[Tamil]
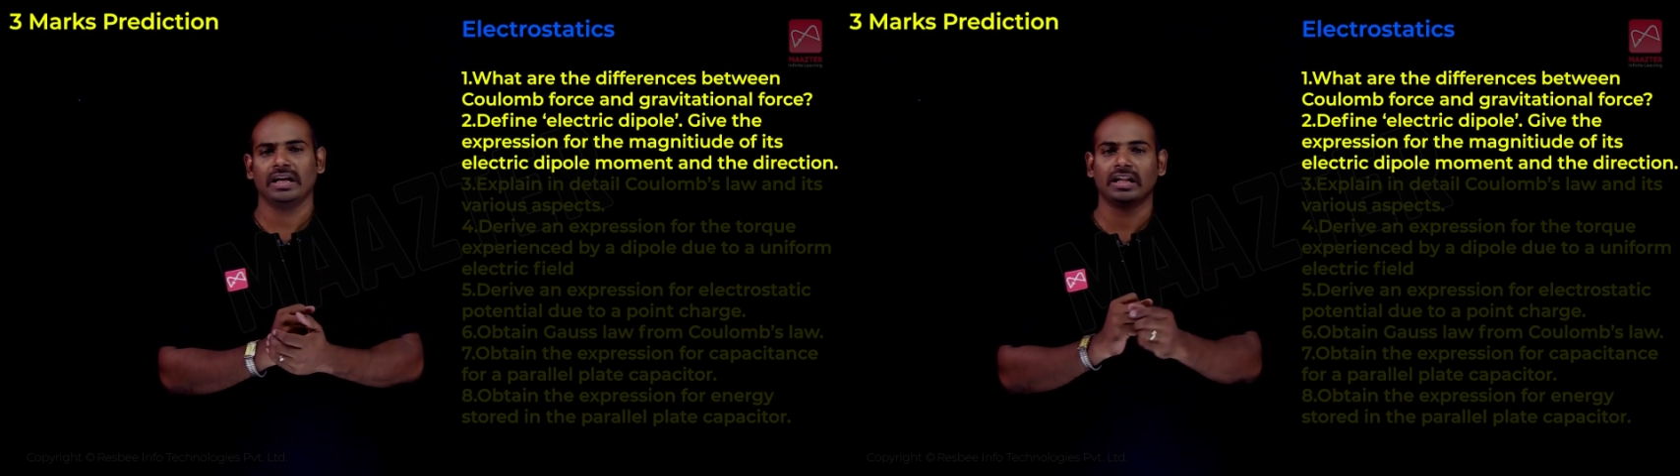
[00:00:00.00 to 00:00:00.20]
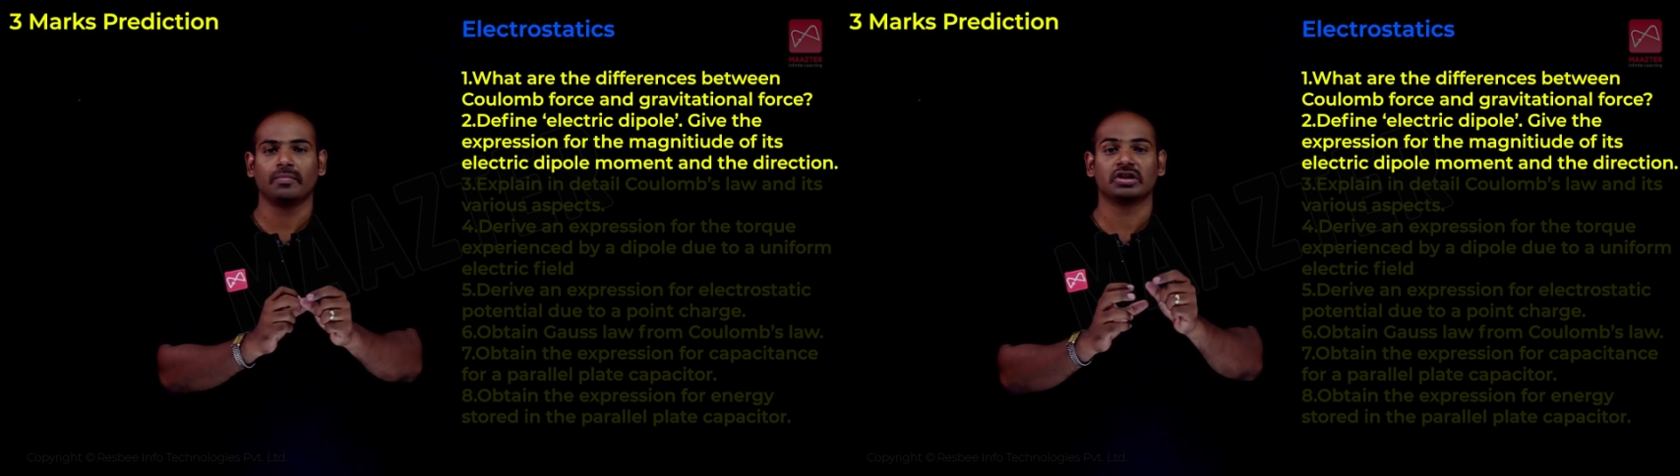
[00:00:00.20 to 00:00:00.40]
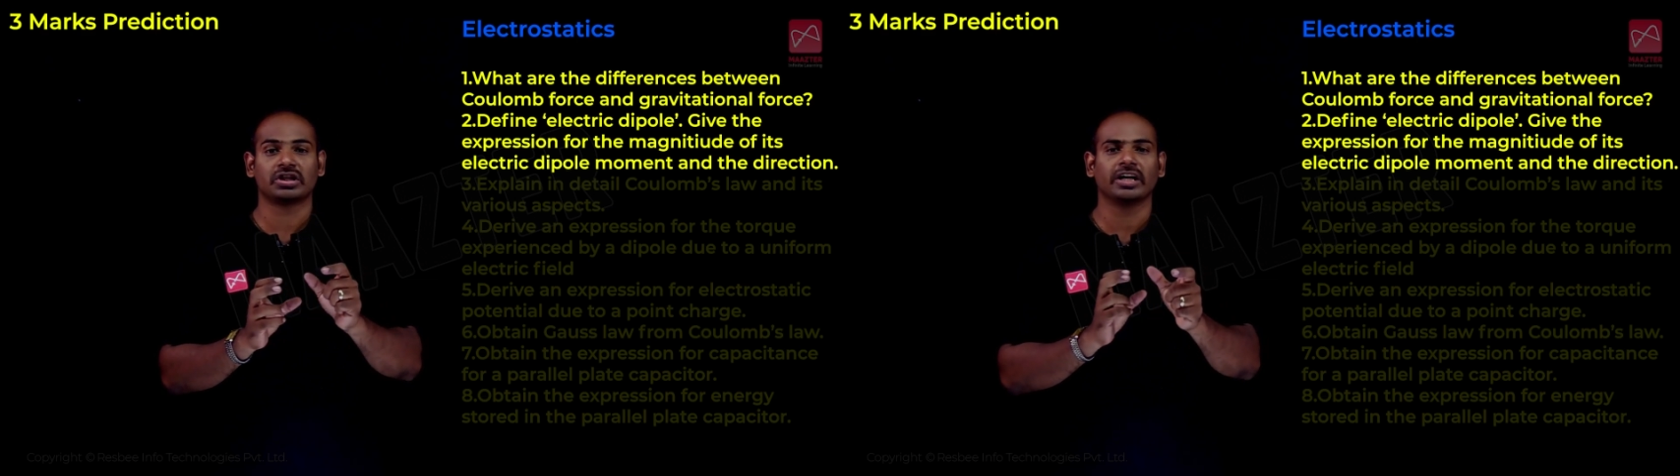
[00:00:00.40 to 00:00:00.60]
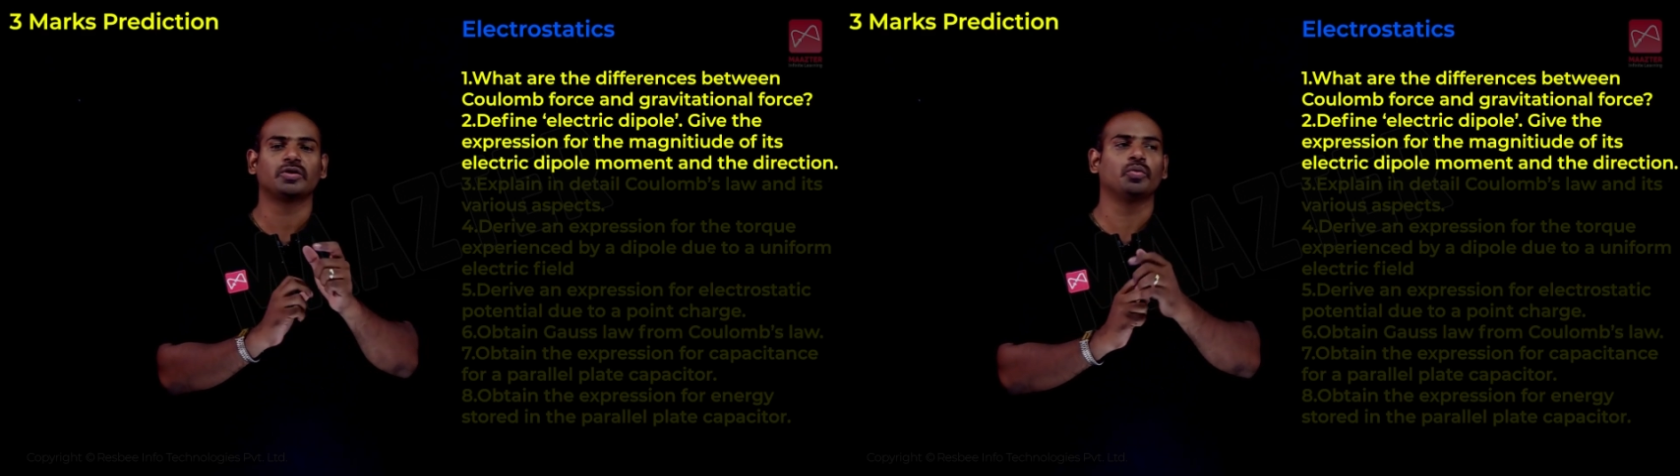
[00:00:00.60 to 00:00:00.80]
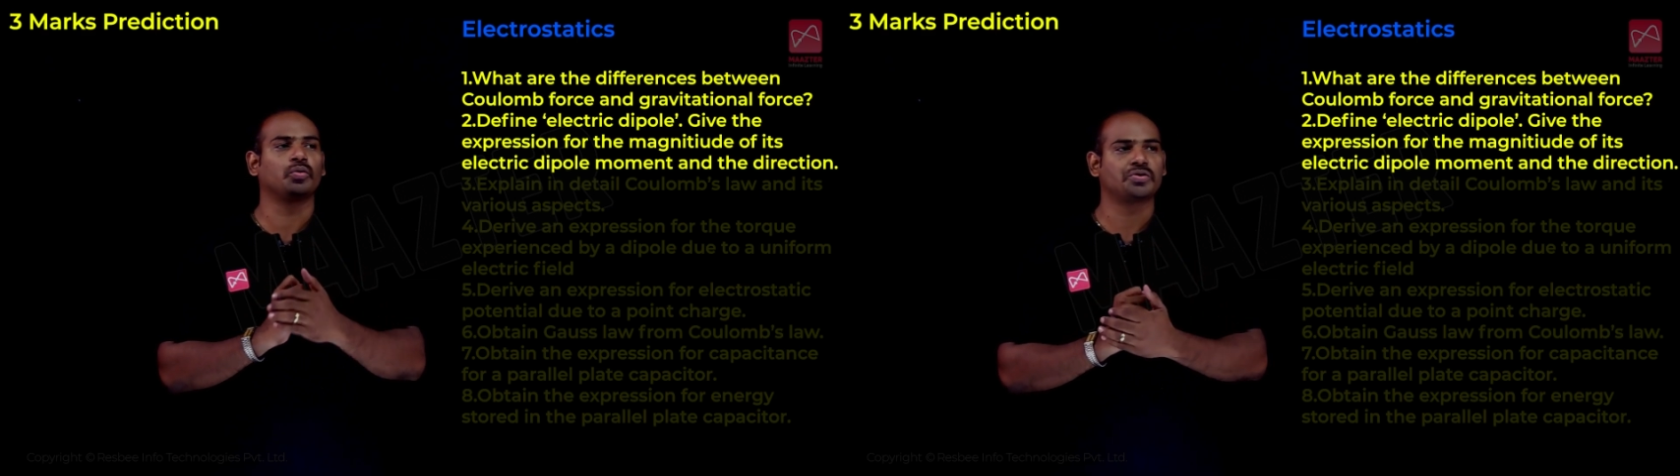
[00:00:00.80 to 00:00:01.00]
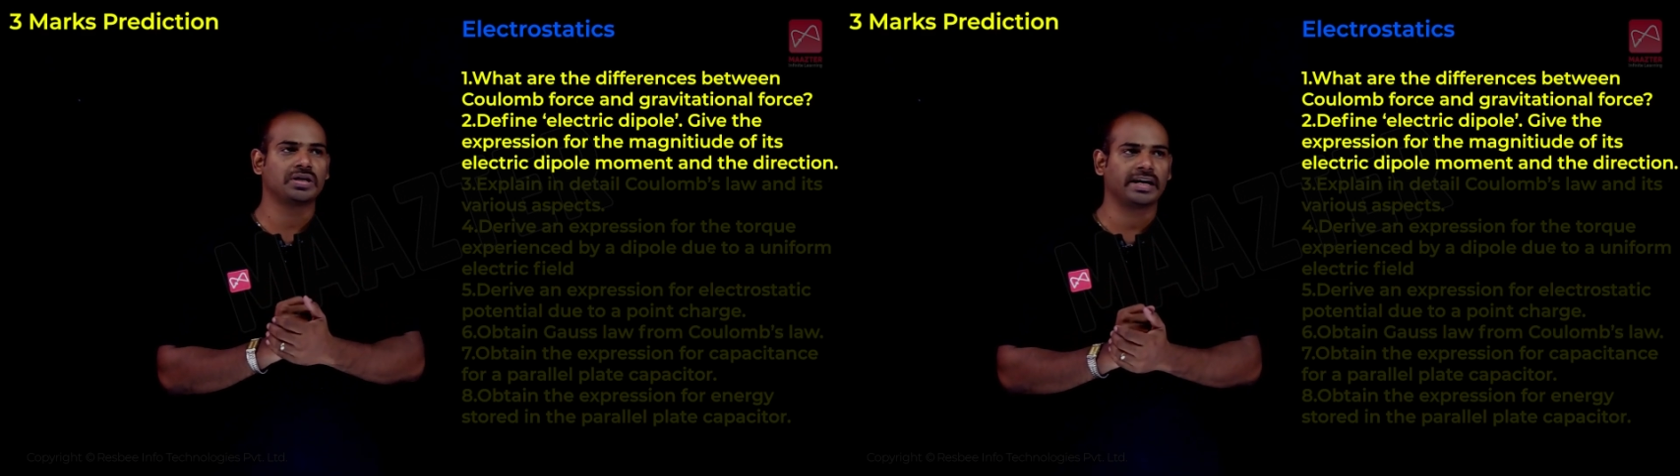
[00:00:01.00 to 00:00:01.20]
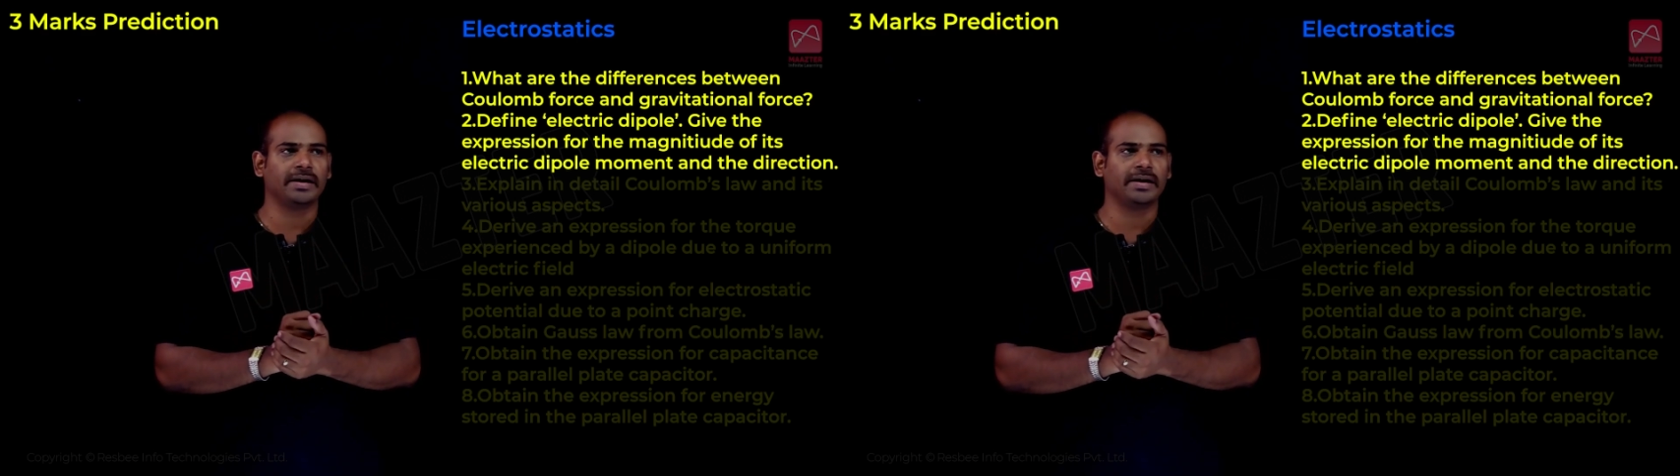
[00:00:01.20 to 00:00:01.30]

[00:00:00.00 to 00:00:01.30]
இதை நம்ம சேர்த்து ஒரு கொஸ்டினாக